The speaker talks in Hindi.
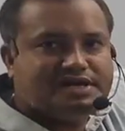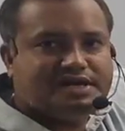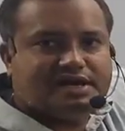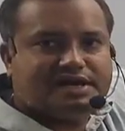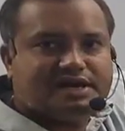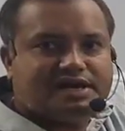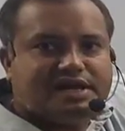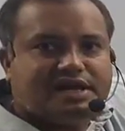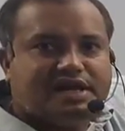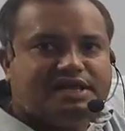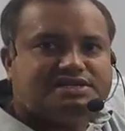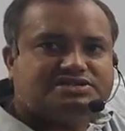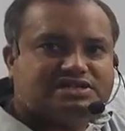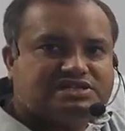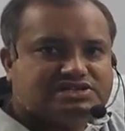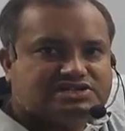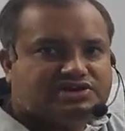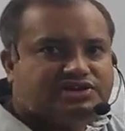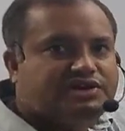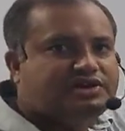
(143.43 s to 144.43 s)
हियर इज
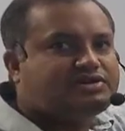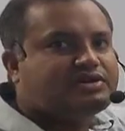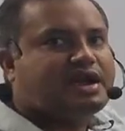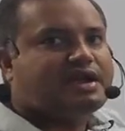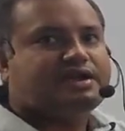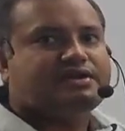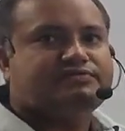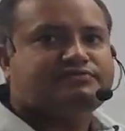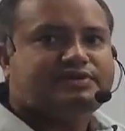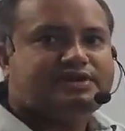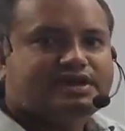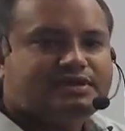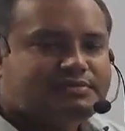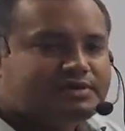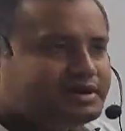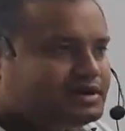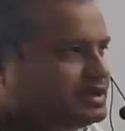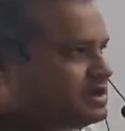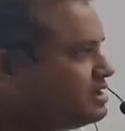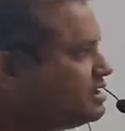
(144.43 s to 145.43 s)
डिस्क्रीट रैंडम
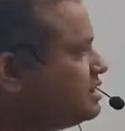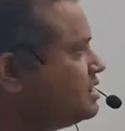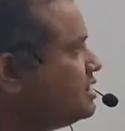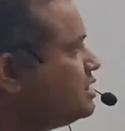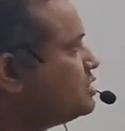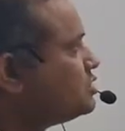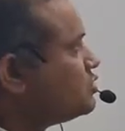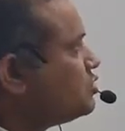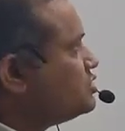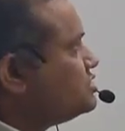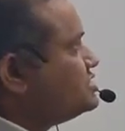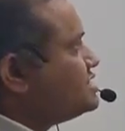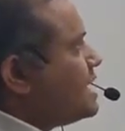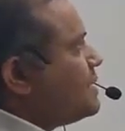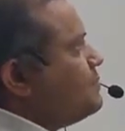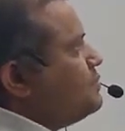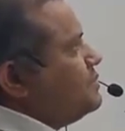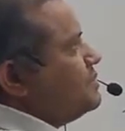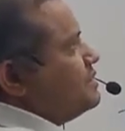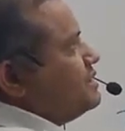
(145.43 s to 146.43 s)
वेरिएबल तो
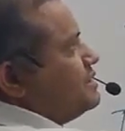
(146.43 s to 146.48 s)
जब